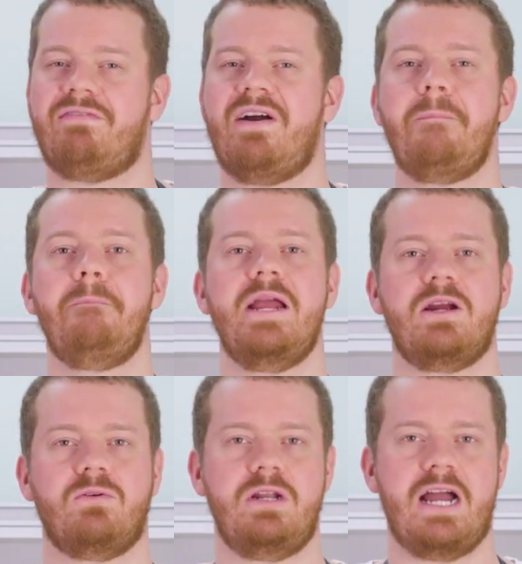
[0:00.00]
vai
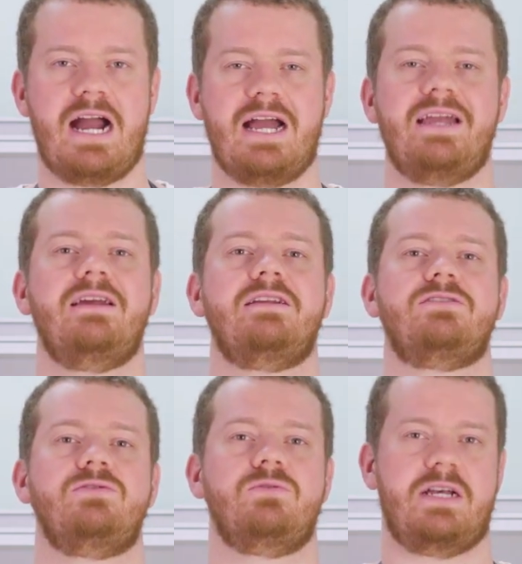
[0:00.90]
mergulhar
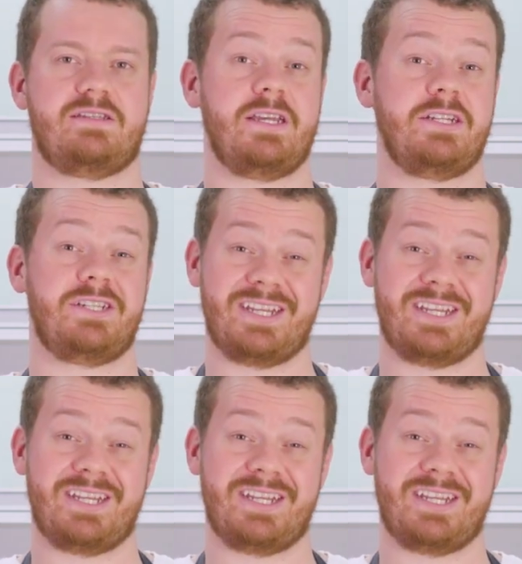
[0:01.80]
eles no azeite.